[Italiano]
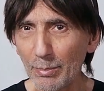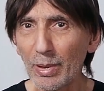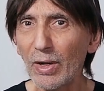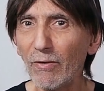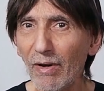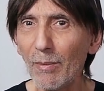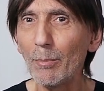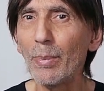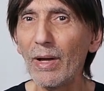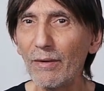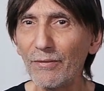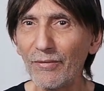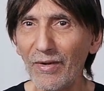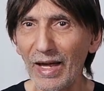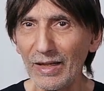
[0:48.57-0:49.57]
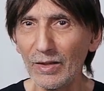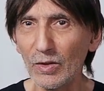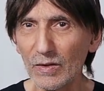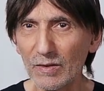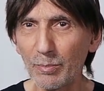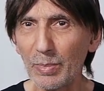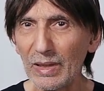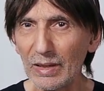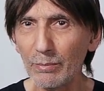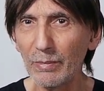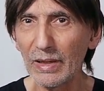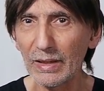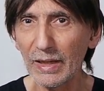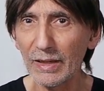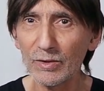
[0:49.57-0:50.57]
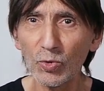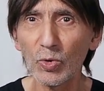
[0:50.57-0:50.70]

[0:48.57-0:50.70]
prova un po' a farlo Spielberg,